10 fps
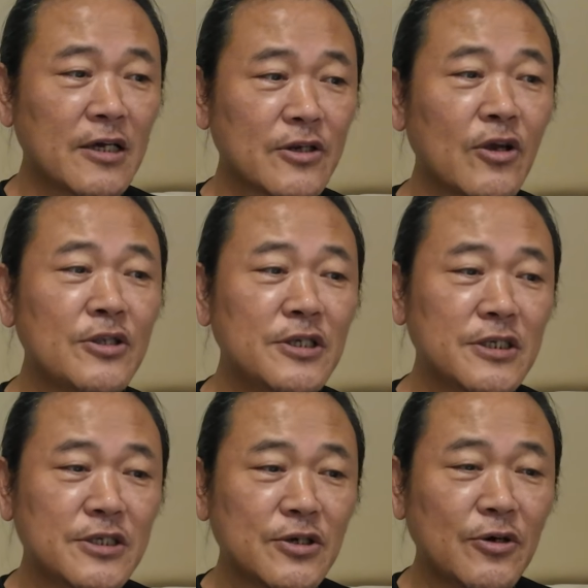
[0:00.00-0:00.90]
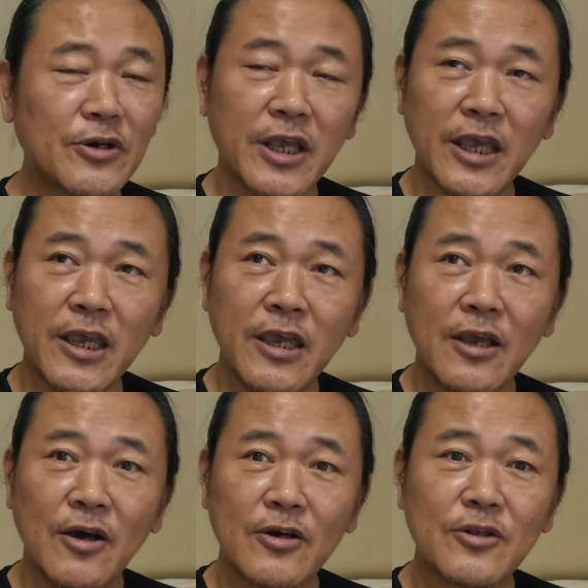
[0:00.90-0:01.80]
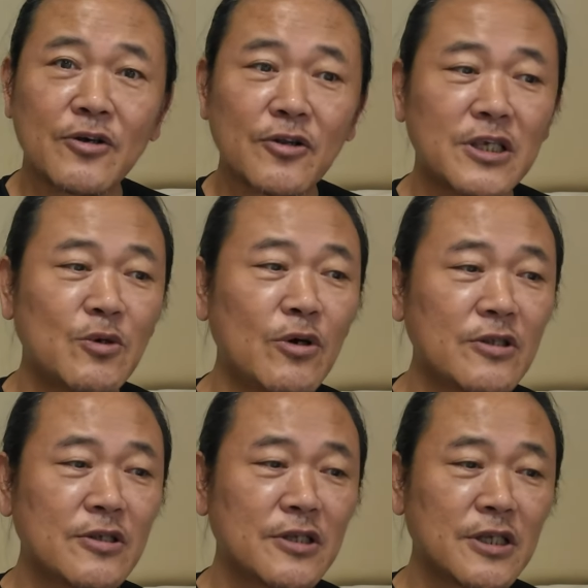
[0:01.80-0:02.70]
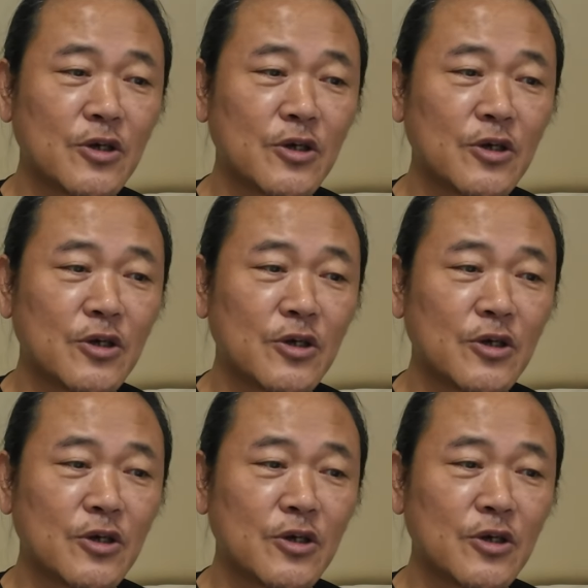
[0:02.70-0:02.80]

그런 시절에 어떤 그런 키워드들이